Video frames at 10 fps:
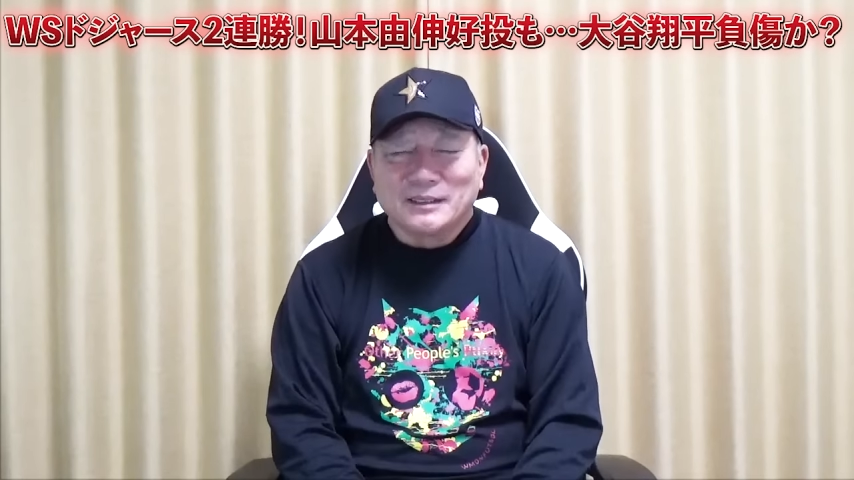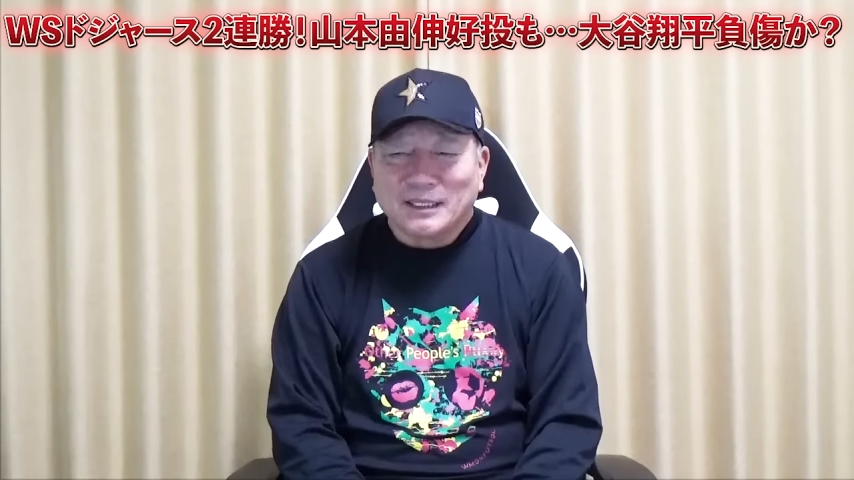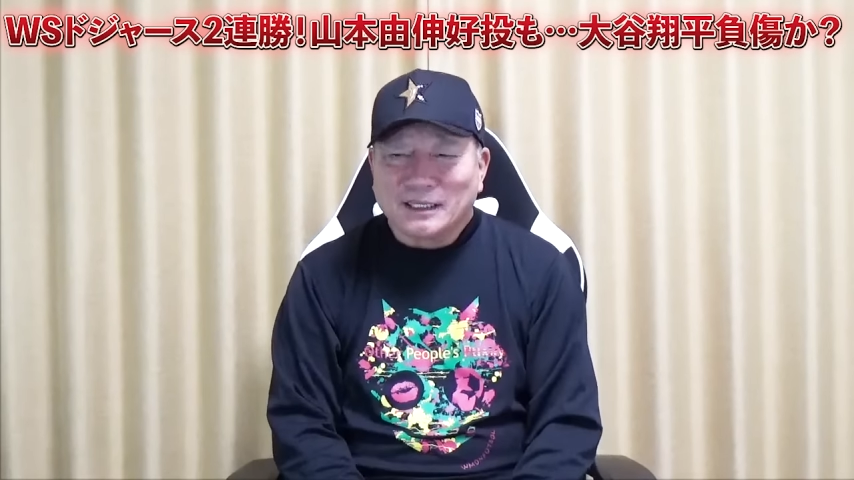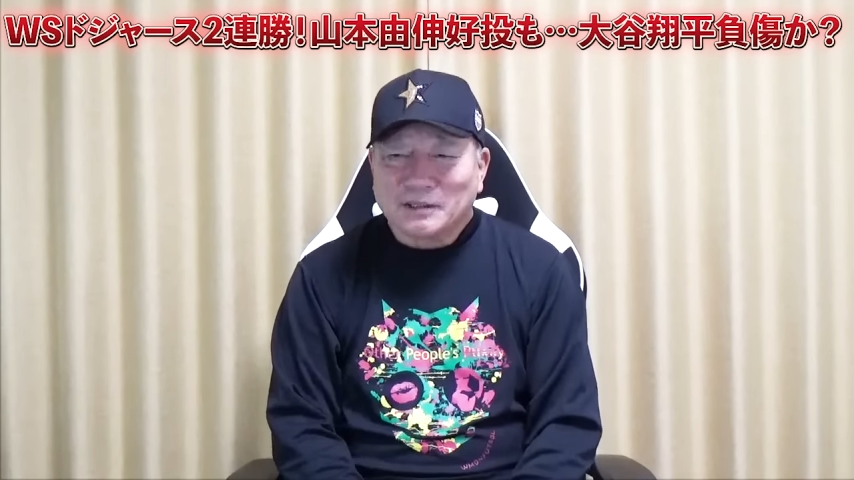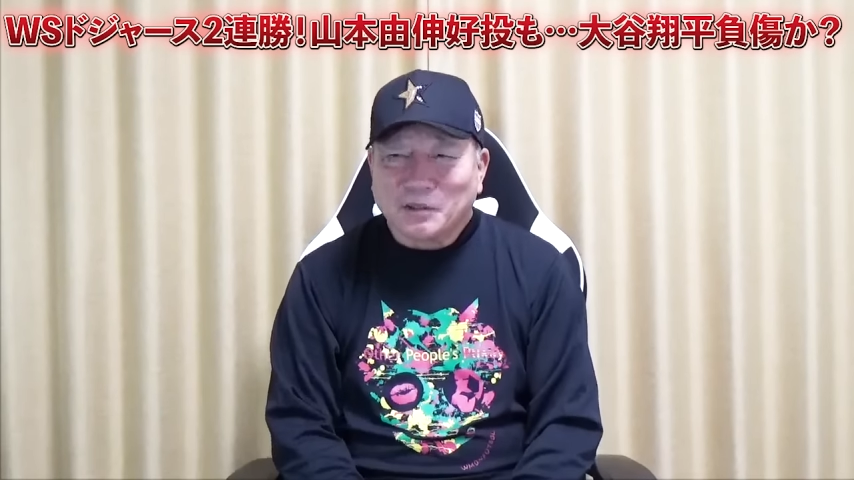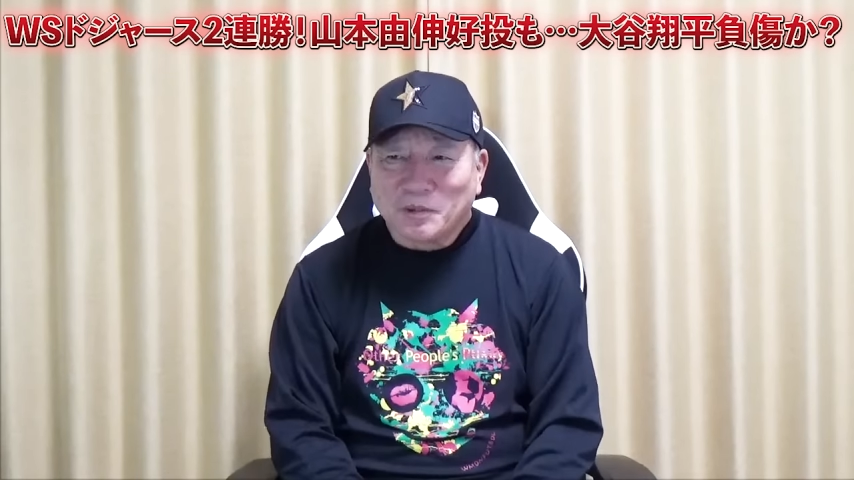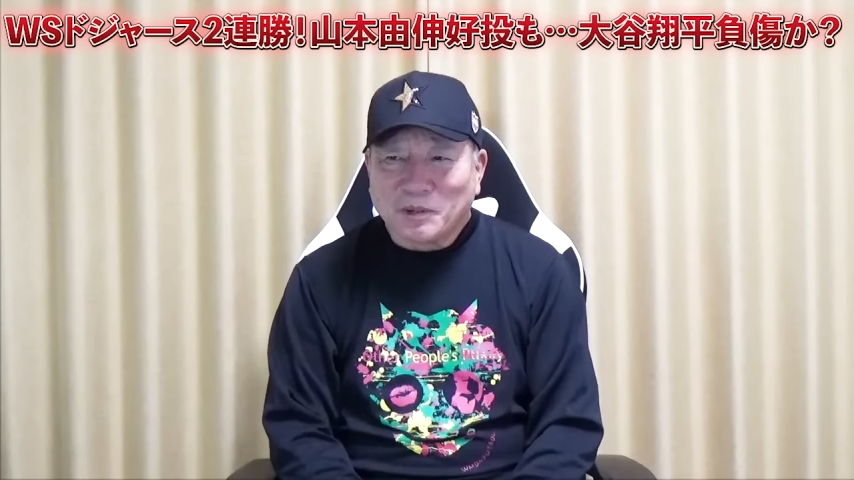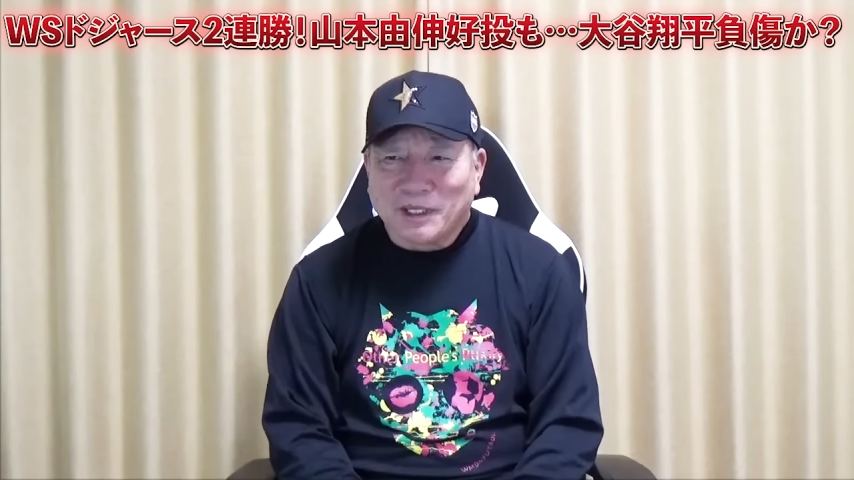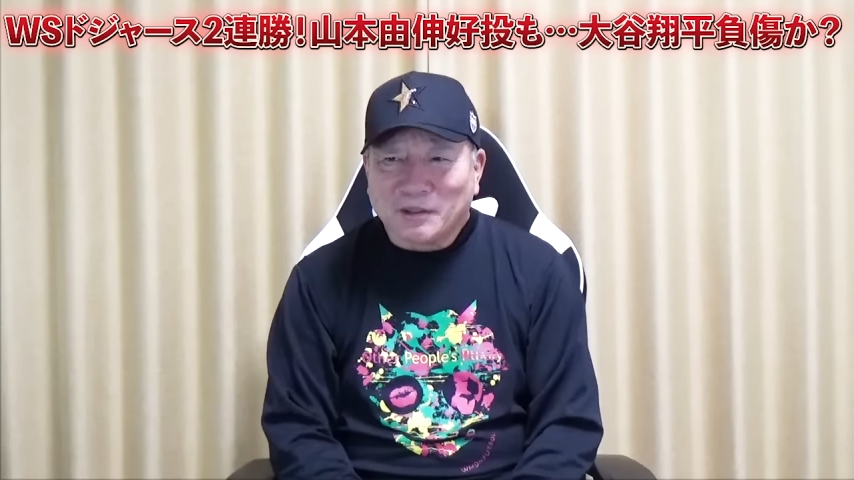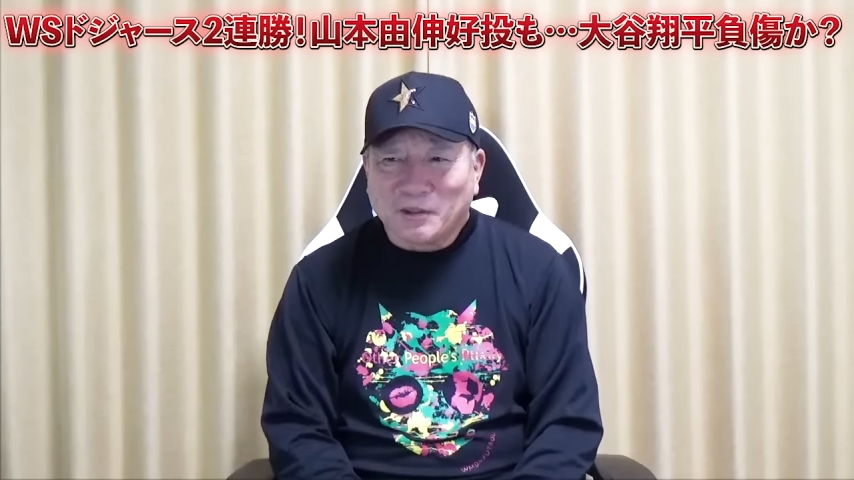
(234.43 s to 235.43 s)
だからそ
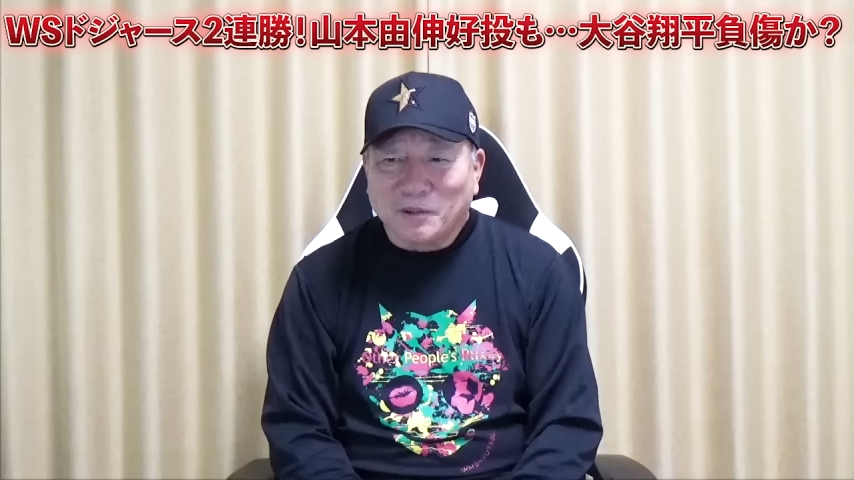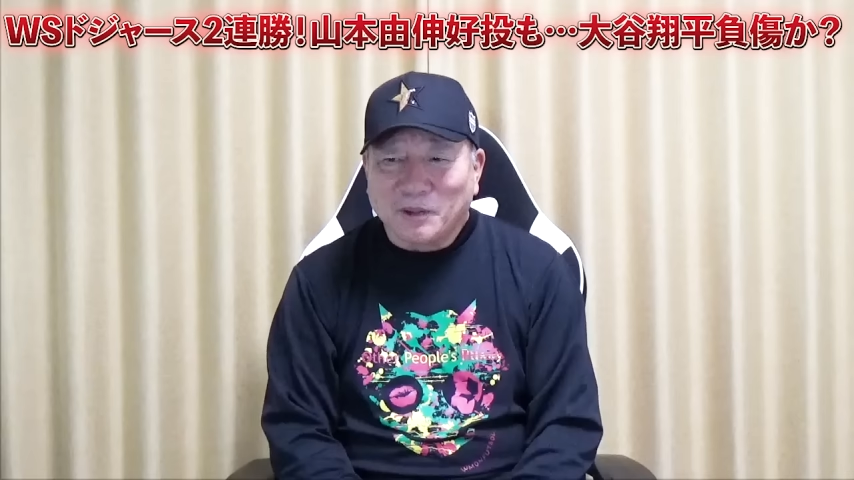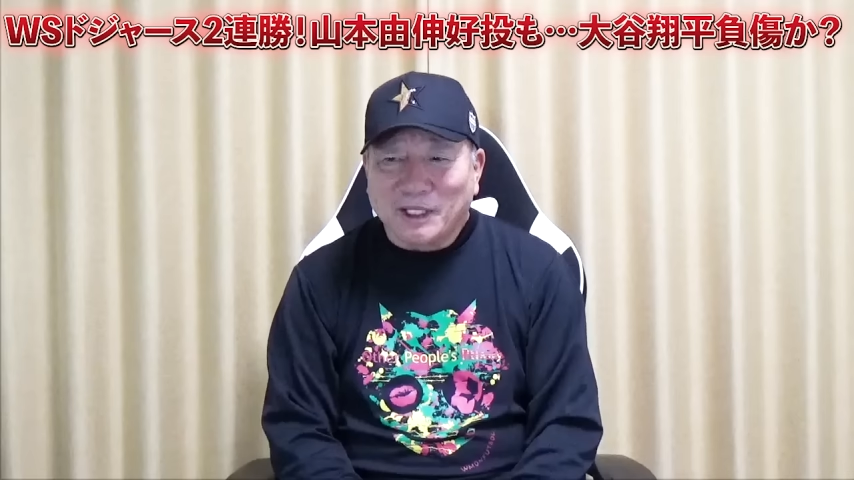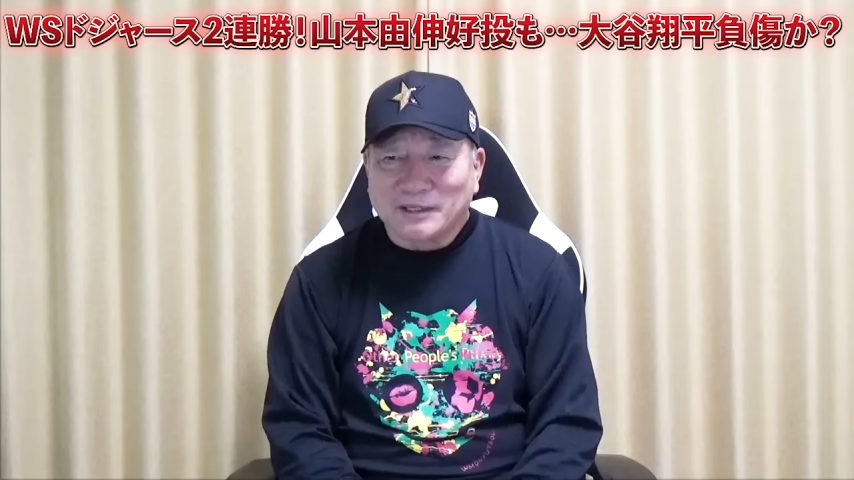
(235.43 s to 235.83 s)
こがこう